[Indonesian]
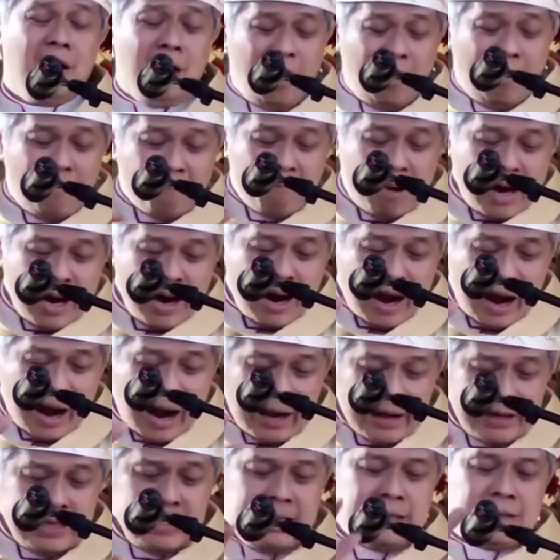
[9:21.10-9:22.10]

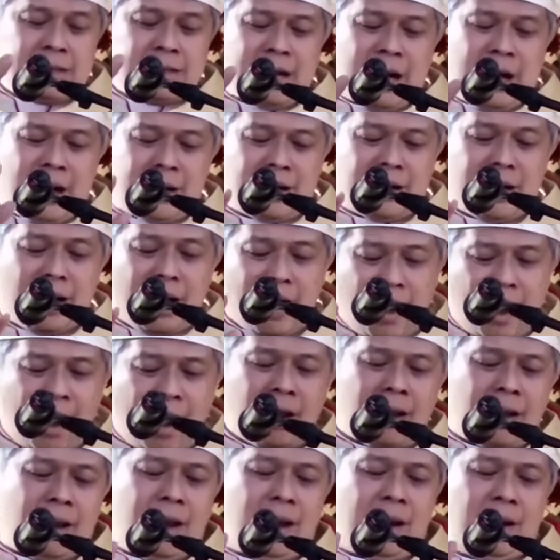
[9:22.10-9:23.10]
Menghadirkan
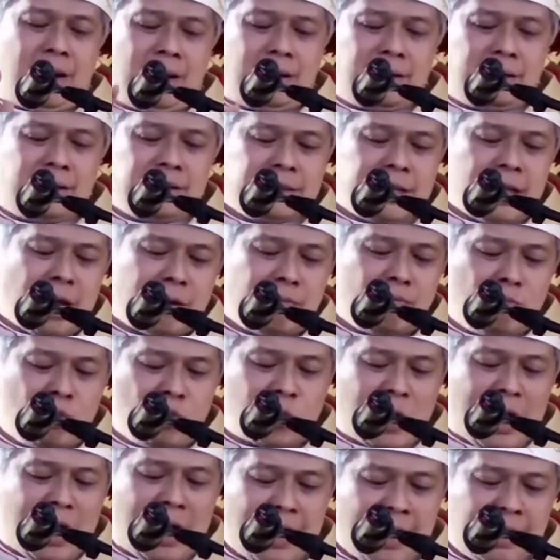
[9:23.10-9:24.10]
Allah yang
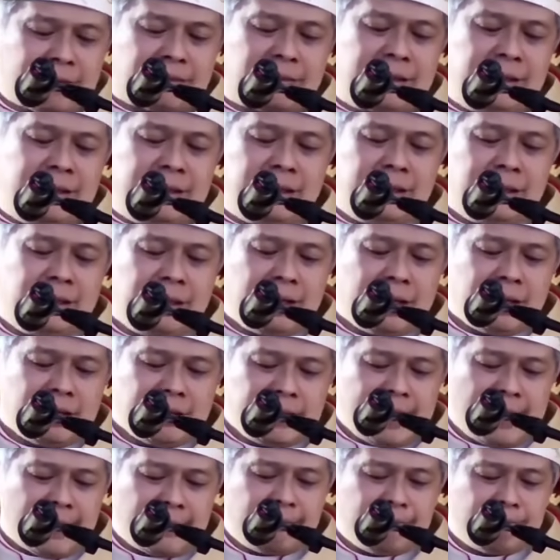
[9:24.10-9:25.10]
murah hati
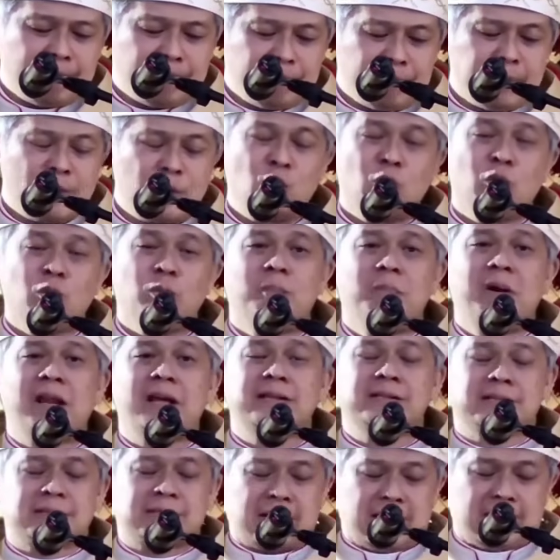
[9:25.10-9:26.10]
dan penuh
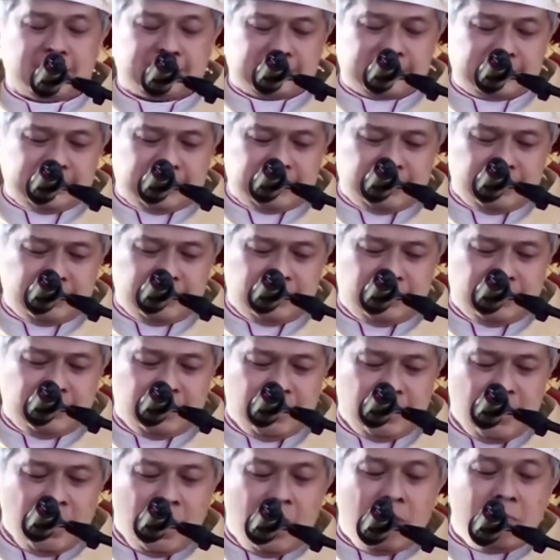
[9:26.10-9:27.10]
belas kasih.
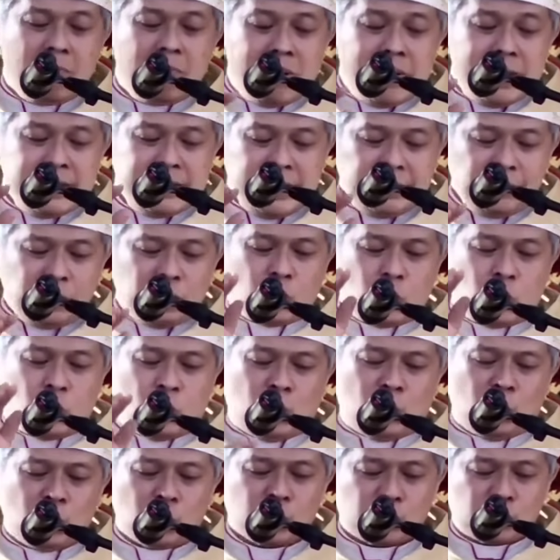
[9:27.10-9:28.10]
Menyentuh
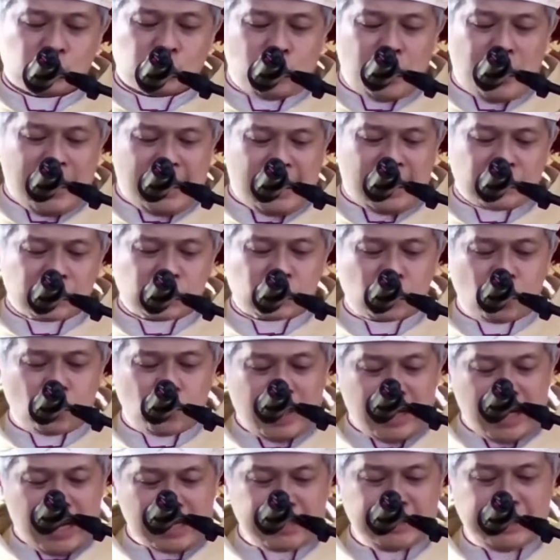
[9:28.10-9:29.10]

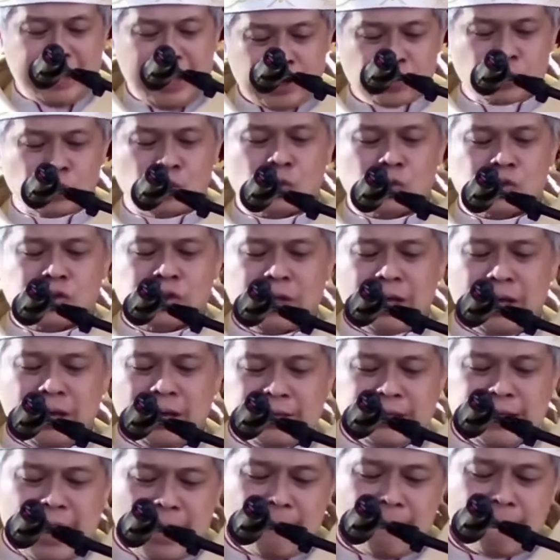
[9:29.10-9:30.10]
saudara-saudari Yesus
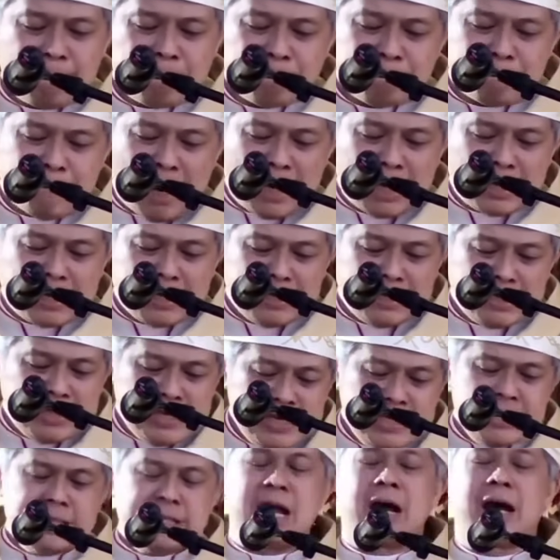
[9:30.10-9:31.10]
yang paling
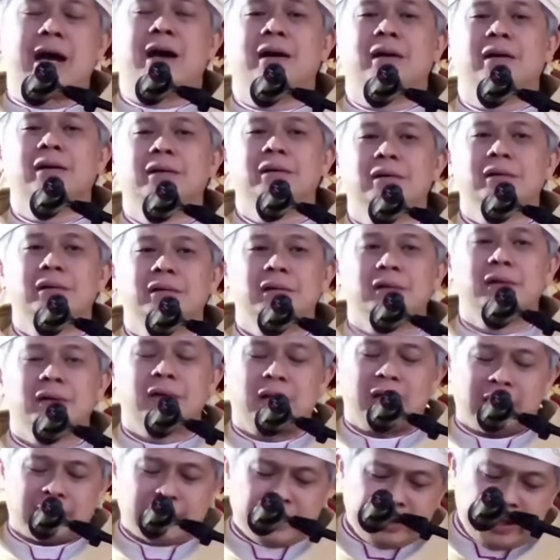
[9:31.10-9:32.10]
hina.
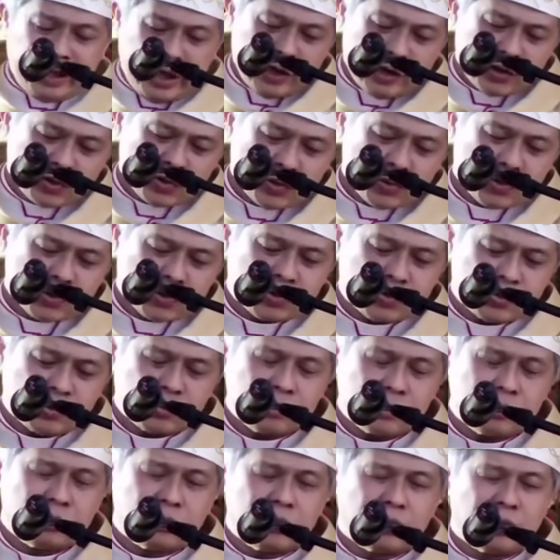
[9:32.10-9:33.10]
Kata Yesus
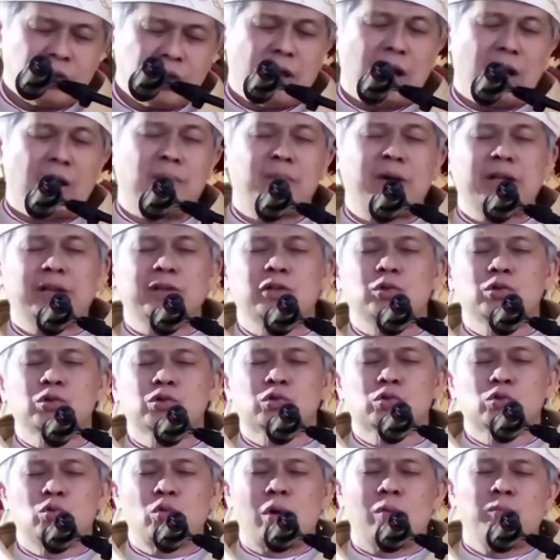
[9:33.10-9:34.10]
di dalam
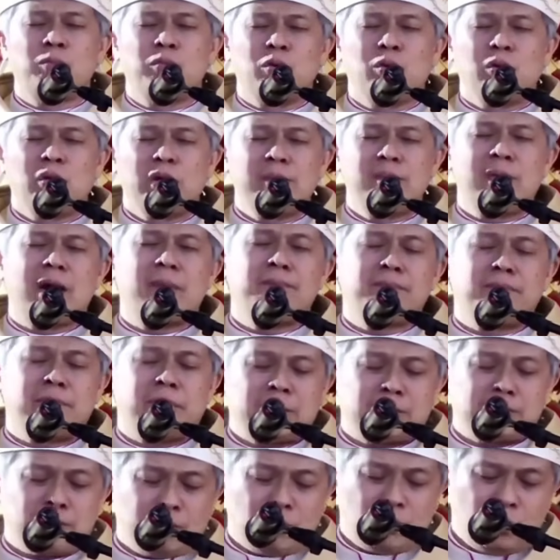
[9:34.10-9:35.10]
Matius
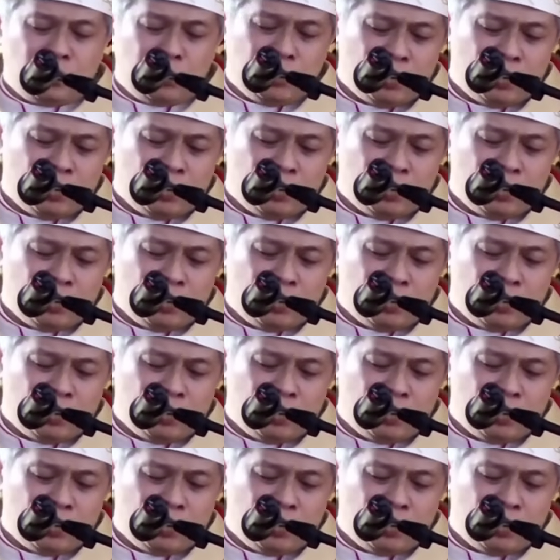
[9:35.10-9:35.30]
25:40,